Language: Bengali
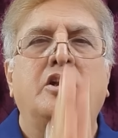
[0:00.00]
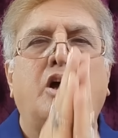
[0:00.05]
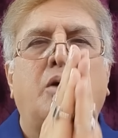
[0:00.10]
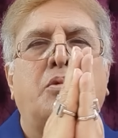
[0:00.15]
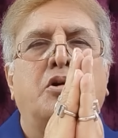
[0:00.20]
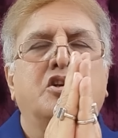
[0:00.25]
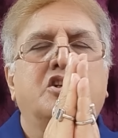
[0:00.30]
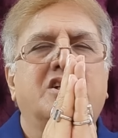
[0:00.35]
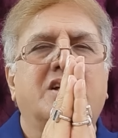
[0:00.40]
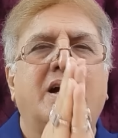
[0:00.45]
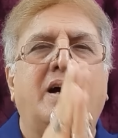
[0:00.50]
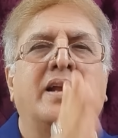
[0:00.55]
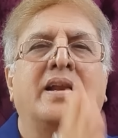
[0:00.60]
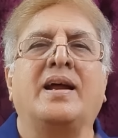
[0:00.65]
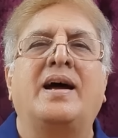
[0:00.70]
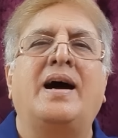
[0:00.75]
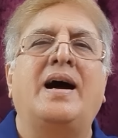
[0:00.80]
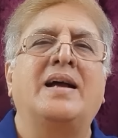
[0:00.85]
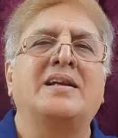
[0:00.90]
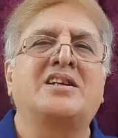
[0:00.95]
নমস্কার
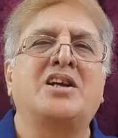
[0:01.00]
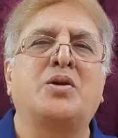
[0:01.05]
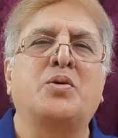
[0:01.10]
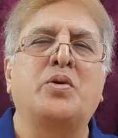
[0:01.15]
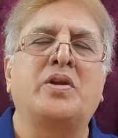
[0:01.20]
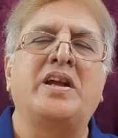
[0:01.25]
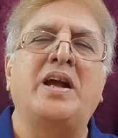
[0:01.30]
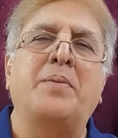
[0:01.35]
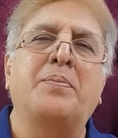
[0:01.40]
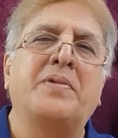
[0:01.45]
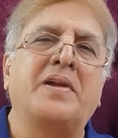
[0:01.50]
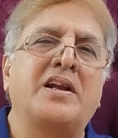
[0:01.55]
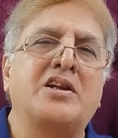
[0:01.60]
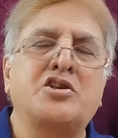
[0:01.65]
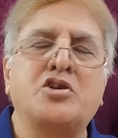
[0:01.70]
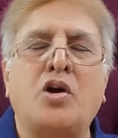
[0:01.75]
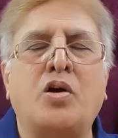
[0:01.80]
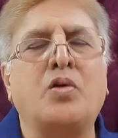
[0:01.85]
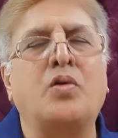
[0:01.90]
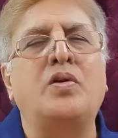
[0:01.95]
আশা করি আপনারা
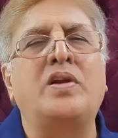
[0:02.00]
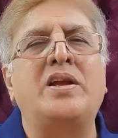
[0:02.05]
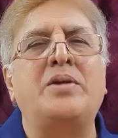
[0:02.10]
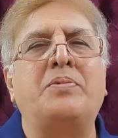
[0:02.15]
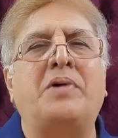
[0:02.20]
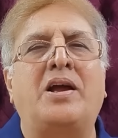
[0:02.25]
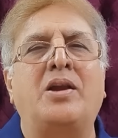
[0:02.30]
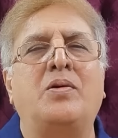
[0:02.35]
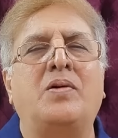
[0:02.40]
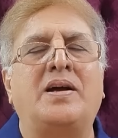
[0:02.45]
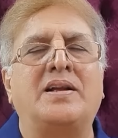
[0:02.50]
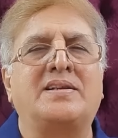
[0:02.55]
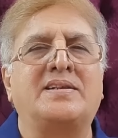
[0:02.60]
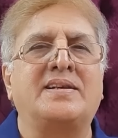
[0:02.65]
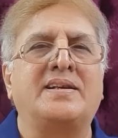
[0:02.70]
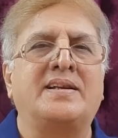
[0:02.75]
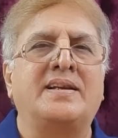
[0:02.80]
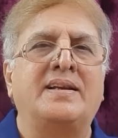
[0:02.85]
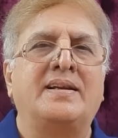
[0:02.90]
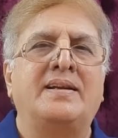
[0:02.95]
সকলেই ভালো
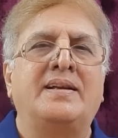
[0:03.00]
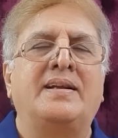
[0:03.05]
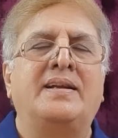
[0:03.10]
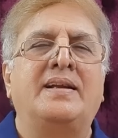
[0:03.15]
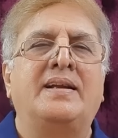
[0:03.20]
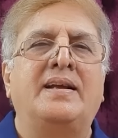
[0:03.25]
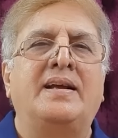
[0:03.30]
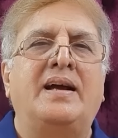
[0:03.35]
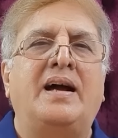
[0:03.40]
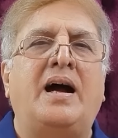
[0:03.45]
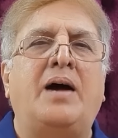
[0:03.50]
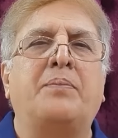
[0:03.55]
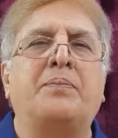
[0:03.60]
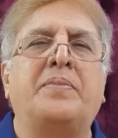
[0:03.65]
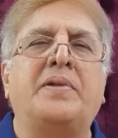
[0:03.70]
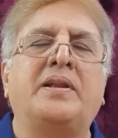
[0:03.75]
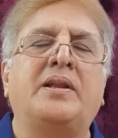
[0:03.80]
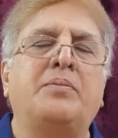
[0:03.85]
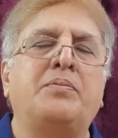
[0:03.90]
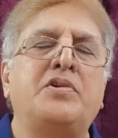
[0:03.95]
আছেন
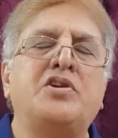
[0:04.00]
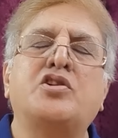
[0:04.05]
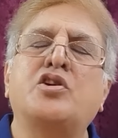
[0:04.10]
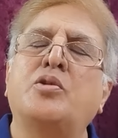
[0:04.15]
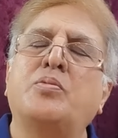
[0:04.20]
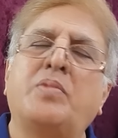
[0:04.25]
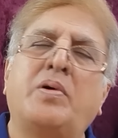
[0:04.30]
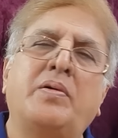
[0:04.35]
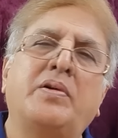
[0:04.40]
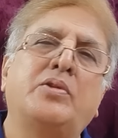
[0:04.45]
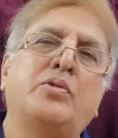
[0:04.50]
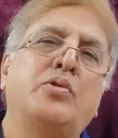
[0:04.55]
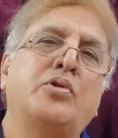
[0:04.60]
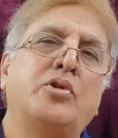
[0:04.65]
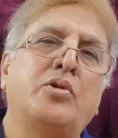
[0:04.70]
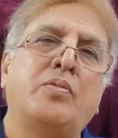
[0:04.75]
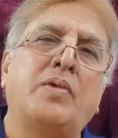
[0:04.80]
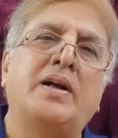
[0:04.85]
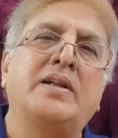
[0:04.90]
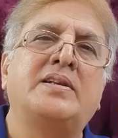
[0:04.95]
আপনাদের ভীষণভাবে
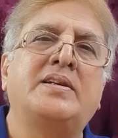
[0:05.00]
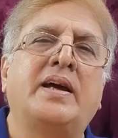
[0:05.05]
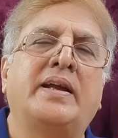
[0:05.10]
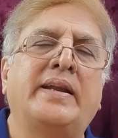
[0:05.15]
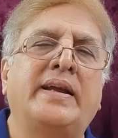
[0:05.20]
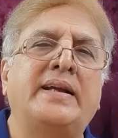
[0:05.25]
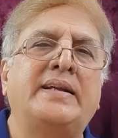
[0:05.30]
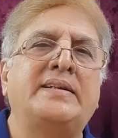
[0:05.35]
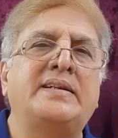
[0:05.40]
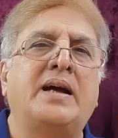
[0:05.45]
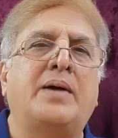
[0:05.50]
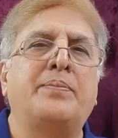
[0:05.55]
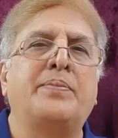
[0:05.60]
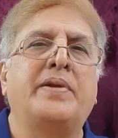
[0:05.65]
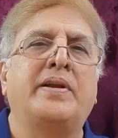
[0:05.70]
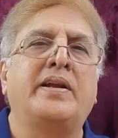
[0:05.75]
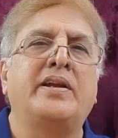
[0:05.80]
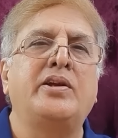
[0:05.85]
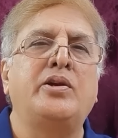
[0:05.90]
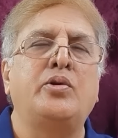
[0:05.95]
ধন্যবাদ জানাই যে
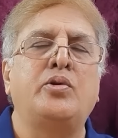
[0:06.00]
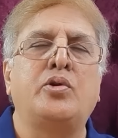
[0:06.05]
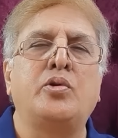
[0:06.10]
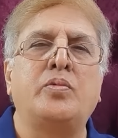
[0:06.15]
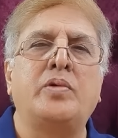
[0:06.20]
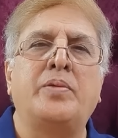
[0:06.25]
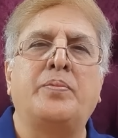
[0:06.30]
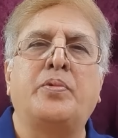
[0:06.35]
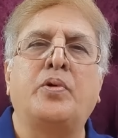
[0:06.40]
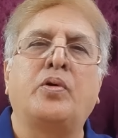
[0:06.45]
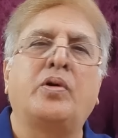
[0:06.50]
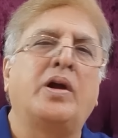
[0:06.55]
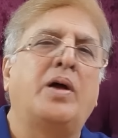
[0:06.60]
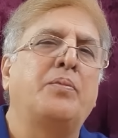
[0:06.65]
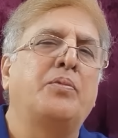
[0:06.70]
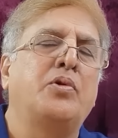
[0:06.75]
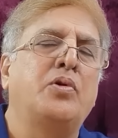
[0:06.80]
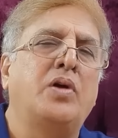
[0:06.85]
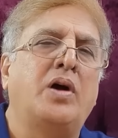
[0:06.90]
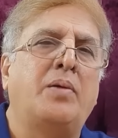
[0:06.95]
আপনারা ইউটিউবের
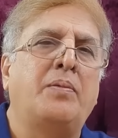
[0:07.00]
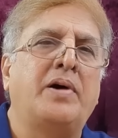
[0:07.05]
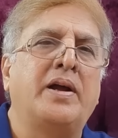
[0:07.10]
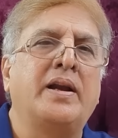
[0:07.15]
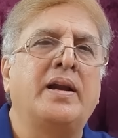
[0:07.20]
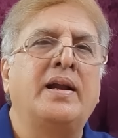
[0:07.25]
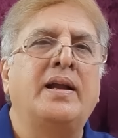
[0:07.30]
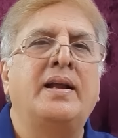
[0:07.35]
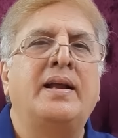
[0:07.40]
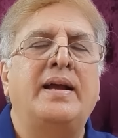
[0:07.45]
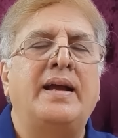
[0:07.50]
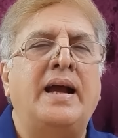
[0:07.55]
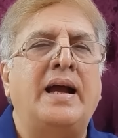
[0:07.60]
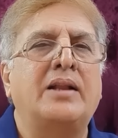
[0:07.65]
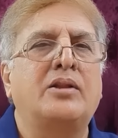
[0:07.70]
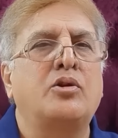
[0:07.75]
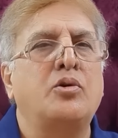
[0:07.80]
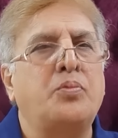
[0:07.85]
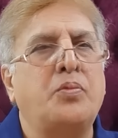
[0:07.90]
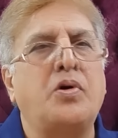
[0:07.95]
প্রোগ্রামগুলো আমার
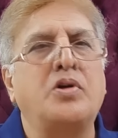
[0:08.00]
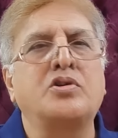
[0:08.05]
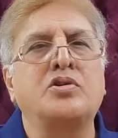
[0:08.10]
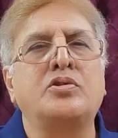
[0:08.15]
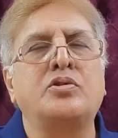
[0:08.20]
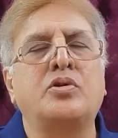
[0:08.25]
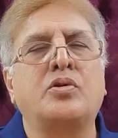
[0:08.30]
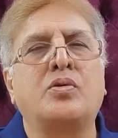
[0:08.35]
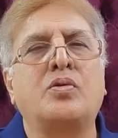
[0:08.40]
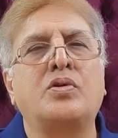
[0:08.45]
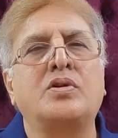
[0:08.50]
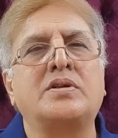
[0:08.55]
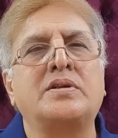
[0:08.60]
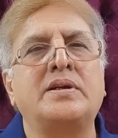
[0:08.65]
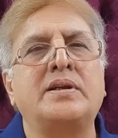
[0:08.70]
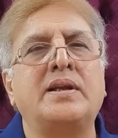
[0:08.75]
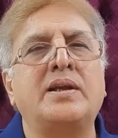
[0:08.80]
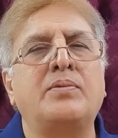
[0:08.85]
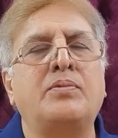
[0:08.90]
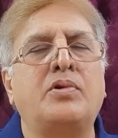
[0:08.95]
এত পছন্দ
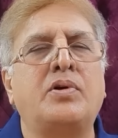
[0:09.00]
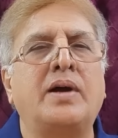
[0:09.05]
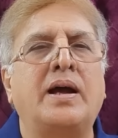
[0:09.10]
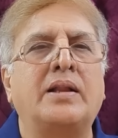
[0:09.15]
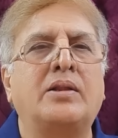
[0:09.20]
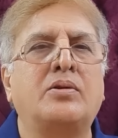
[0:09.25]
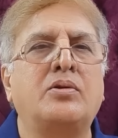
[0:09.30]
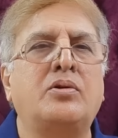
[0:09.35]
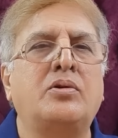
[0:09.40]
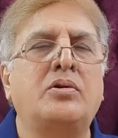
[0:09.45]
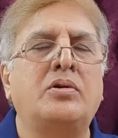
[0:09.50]
করছেন এবং এত